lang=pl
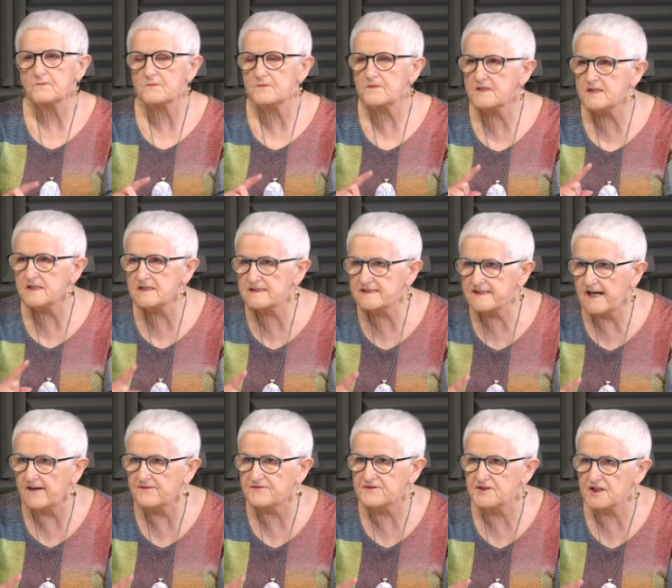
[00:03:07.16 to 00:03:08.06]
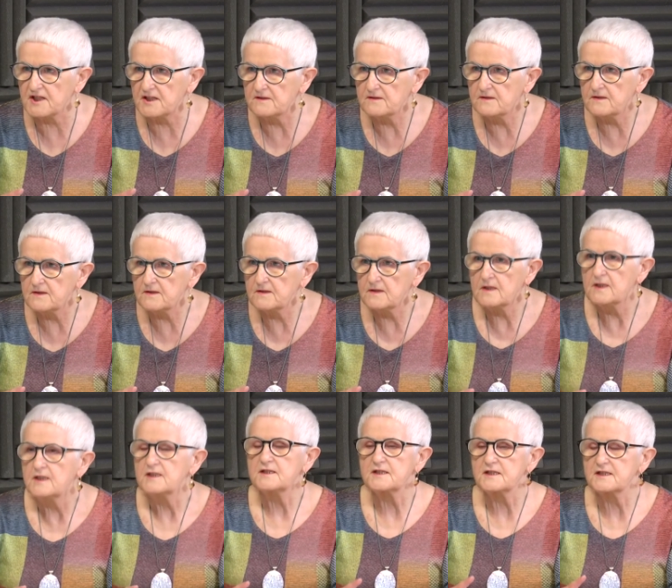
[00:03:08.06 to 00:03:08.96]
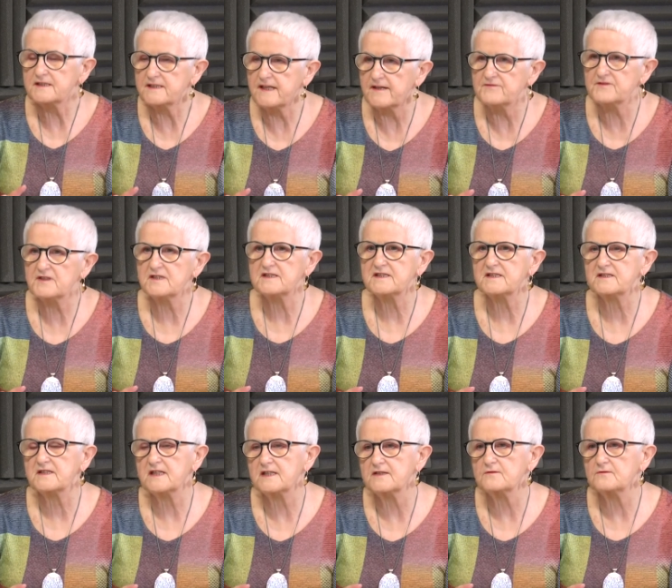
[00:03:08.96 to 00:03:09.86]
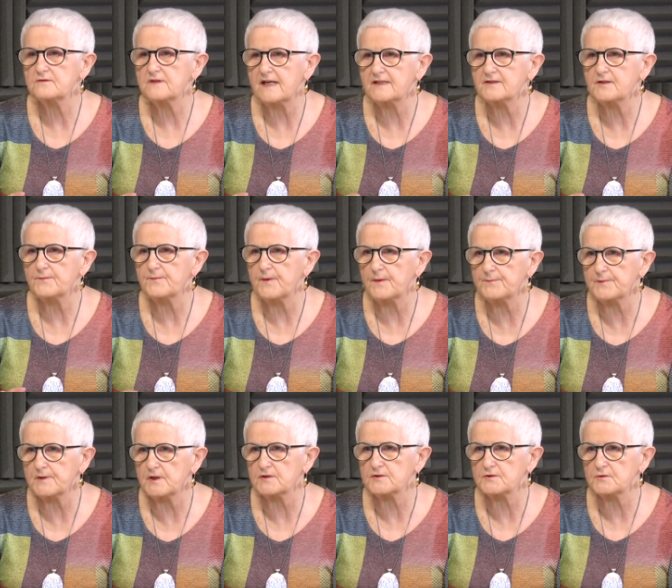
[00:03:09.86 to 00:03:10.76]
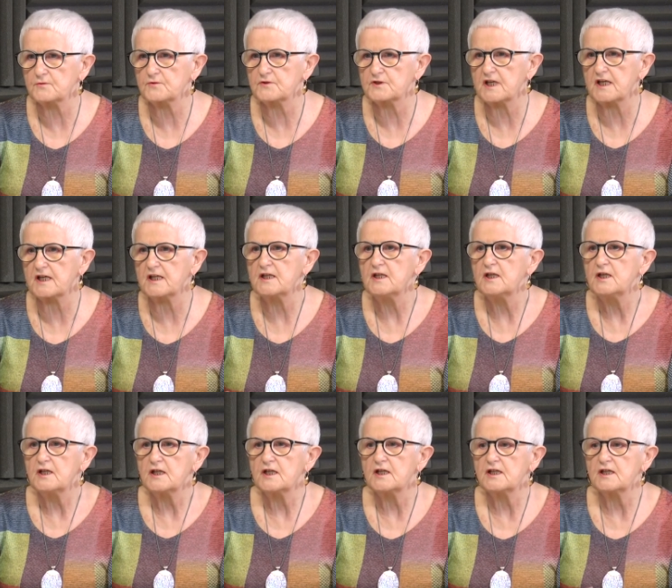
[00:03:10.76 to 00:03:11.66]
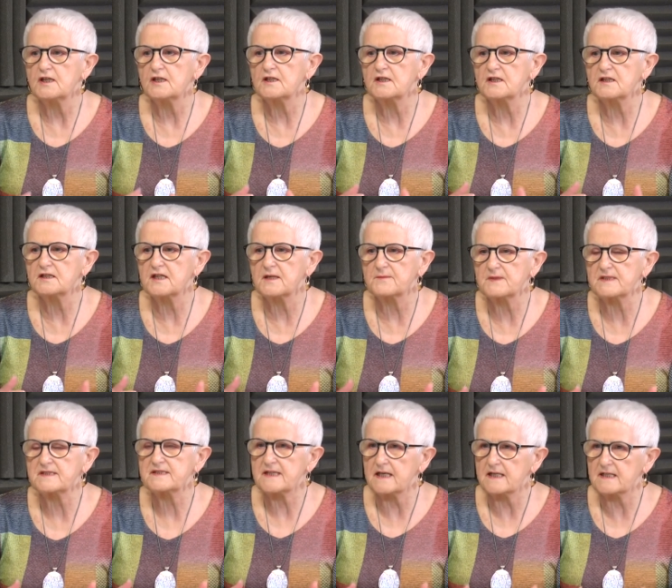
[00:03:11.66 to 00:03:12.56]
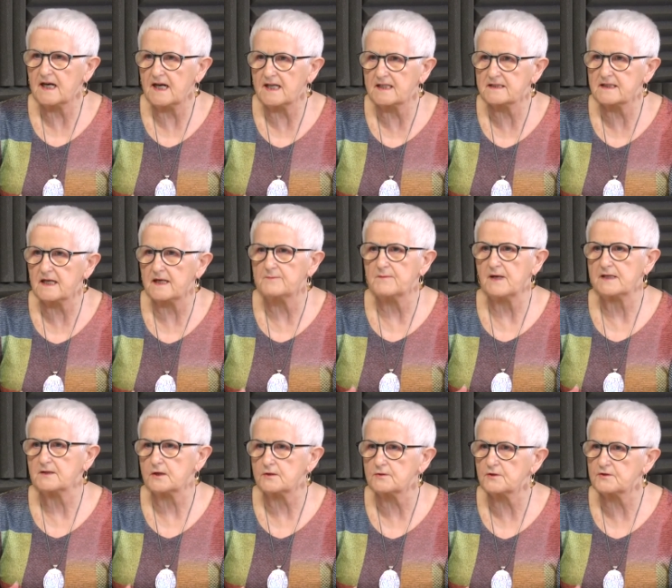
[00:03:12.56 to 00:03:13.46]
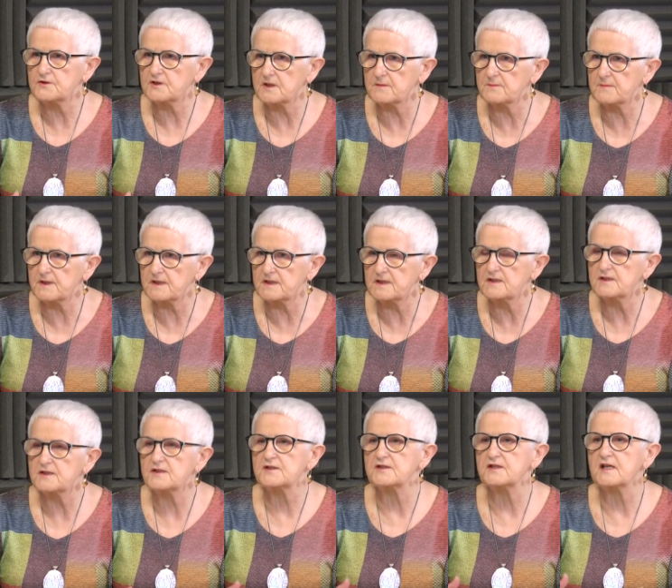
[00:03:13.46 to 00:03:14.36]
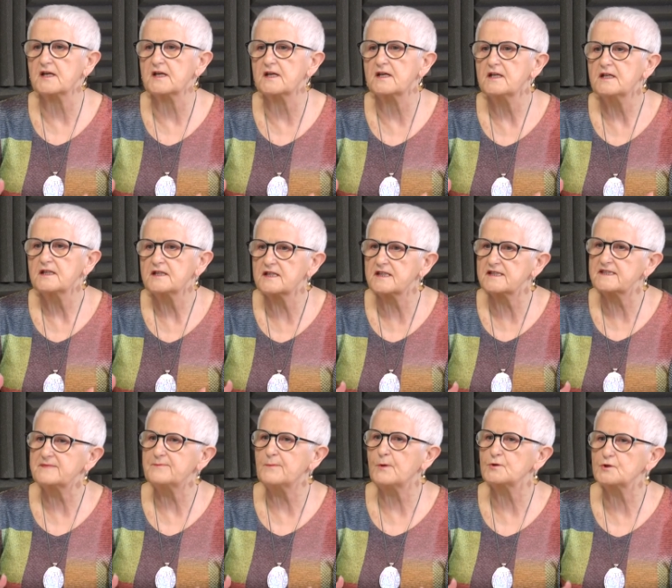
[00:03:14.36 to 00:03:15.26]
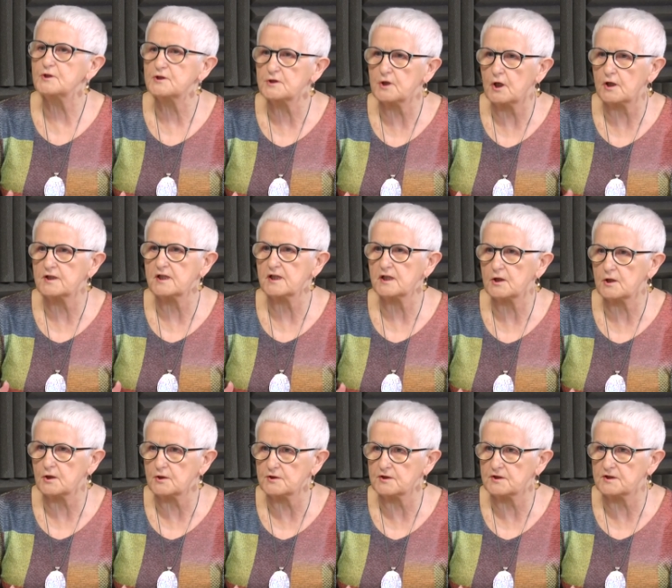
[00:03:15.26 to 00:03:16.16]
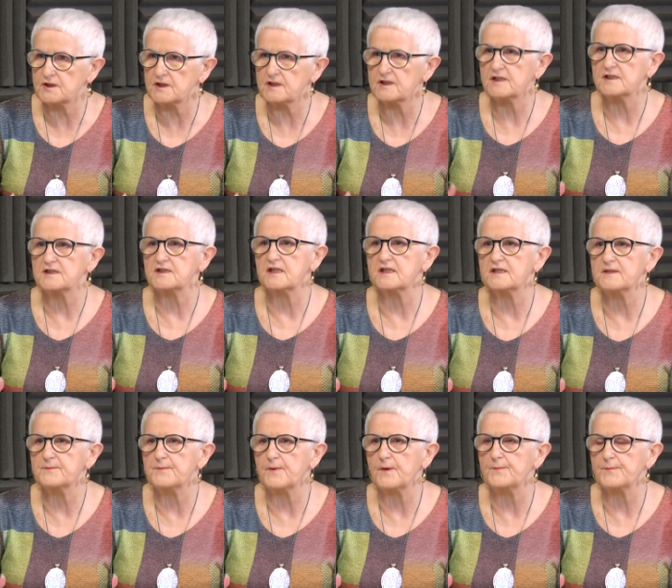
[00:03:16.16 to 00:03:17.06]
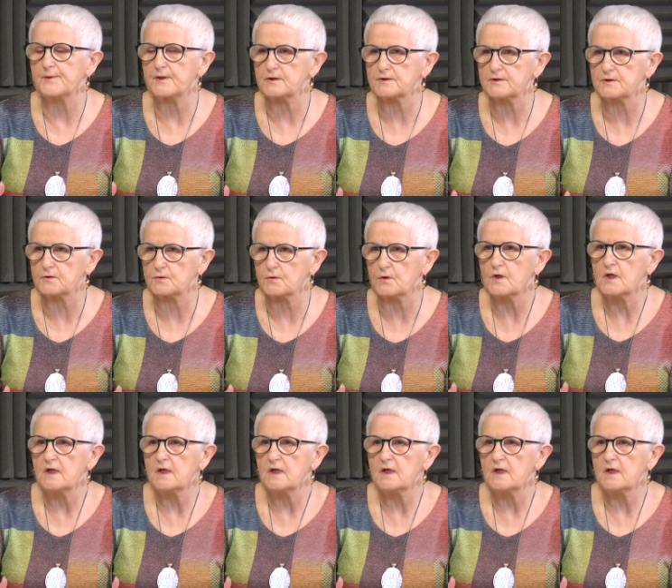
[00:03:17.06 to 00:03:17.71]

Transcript: Nie tak. zawsze. Mhm. Nie zawsze ze względu na to po prostu, że e, niebieska karta ma to do siebie, że jest monitoring rodziny. Jeżeli po prostu,